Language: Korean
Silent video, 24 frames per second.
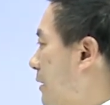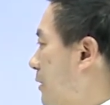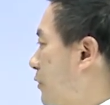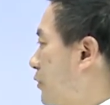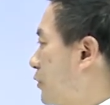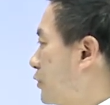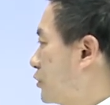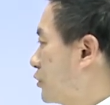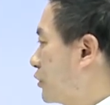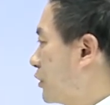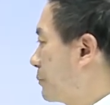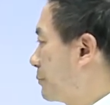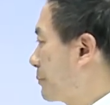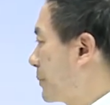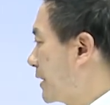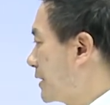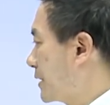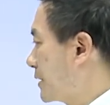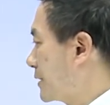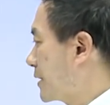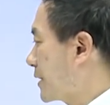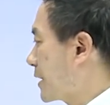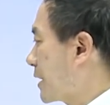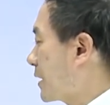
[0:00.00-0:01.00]
유치권
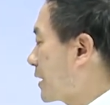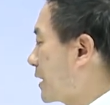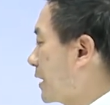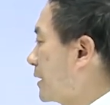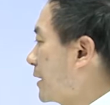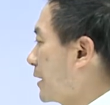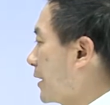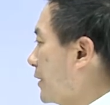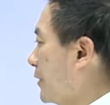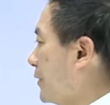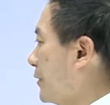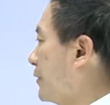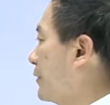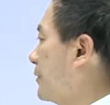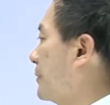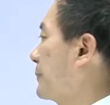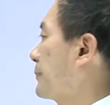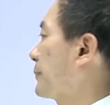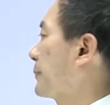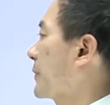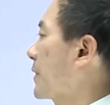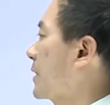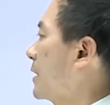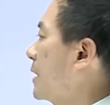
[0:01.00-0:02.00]
폐지 특약 가능해요.
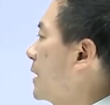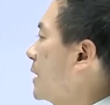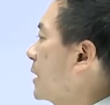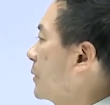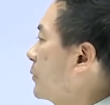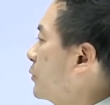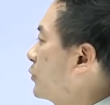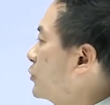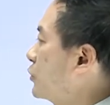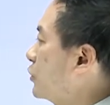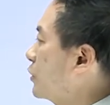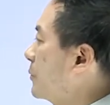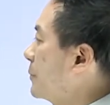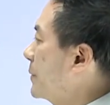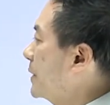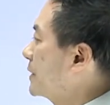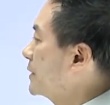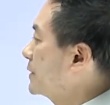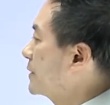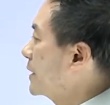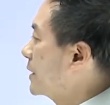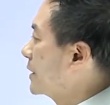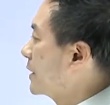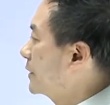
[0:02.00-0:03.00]
그럼 유치권
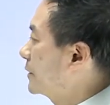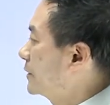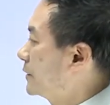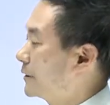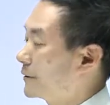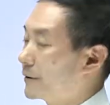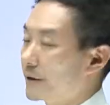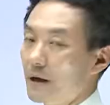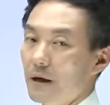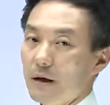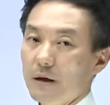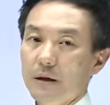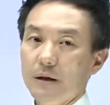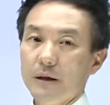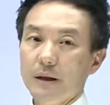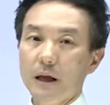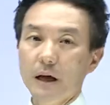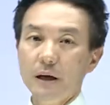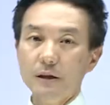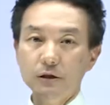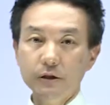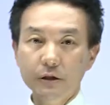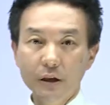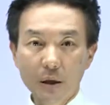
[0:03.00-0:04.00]
폐지 특약은
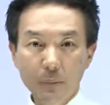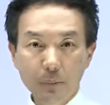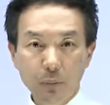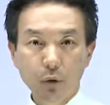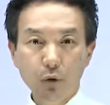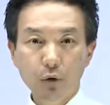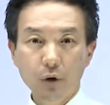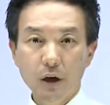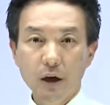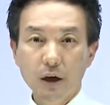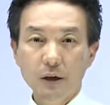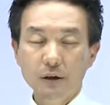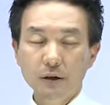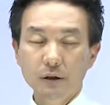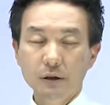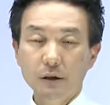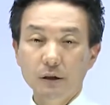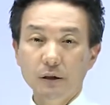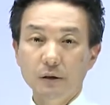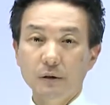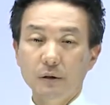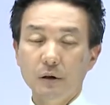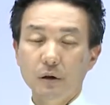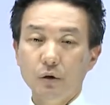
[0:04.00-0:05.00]
사전에
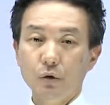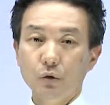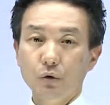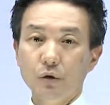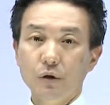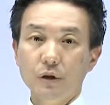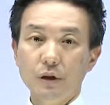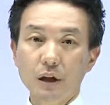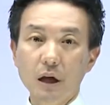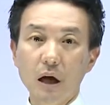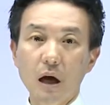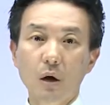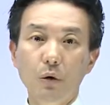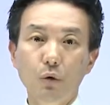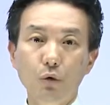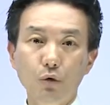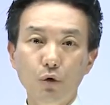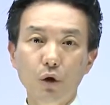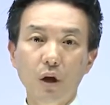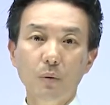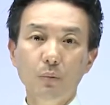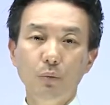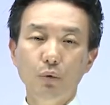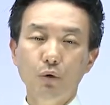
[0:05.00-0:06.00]
포기하든
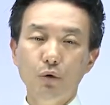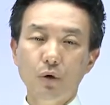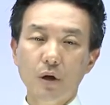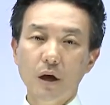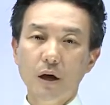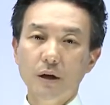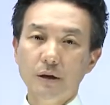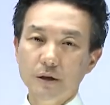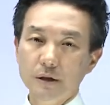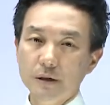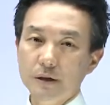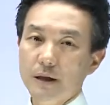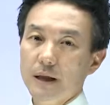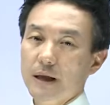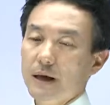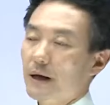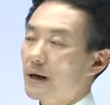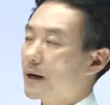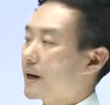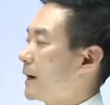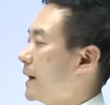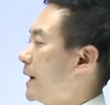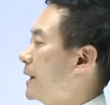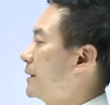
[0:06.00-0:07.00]
사후에 포기하든
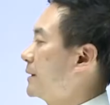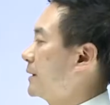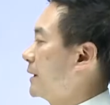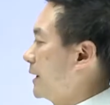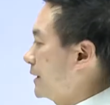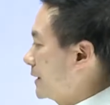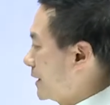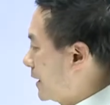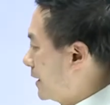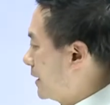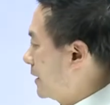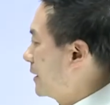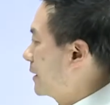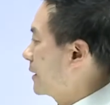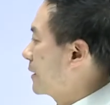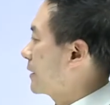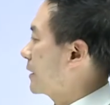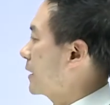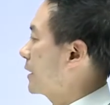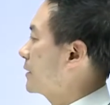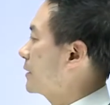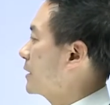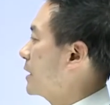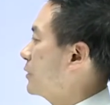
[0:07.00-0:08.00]
가능하다.
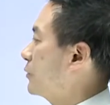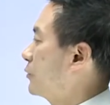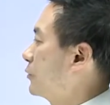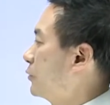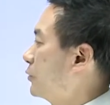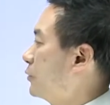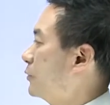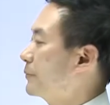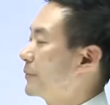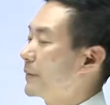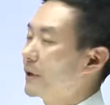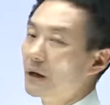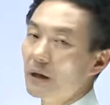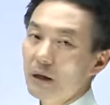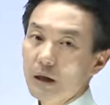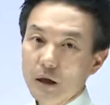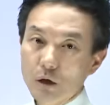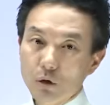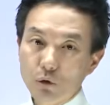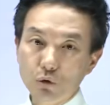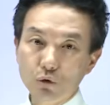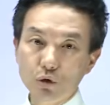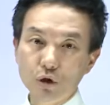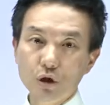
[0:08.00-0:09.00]
가능하고
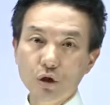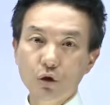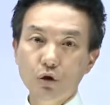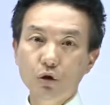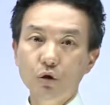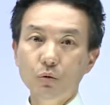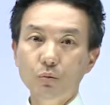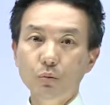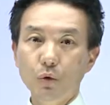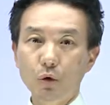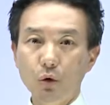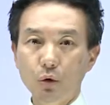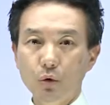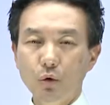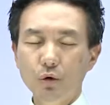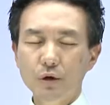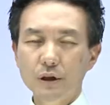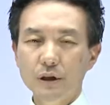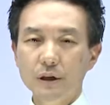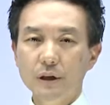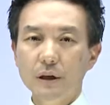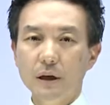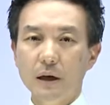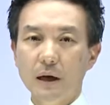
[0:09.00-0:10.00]
유치권은
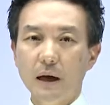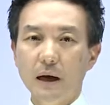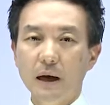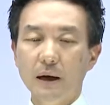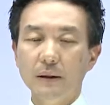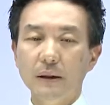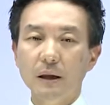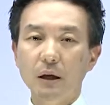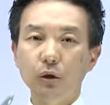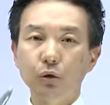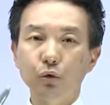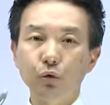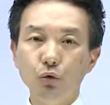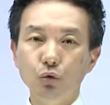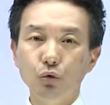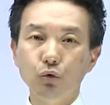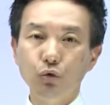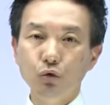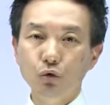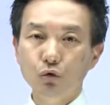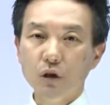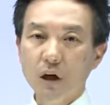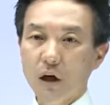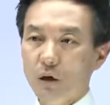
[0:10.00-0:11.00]
물권이니까
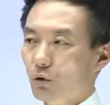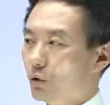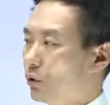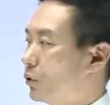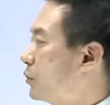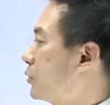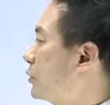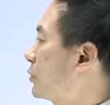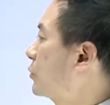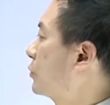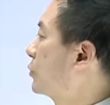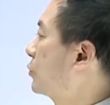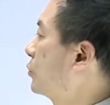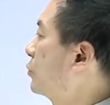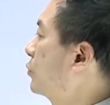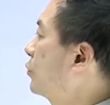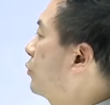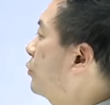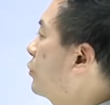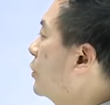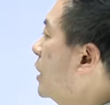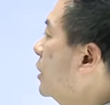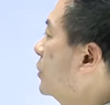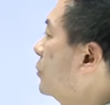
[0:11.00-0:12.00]
누구라도
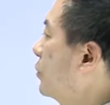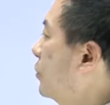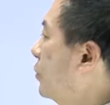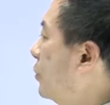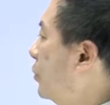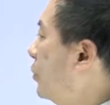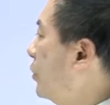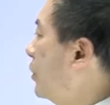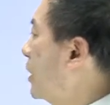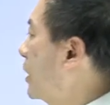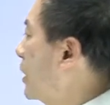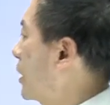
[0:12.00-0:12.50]
누구라도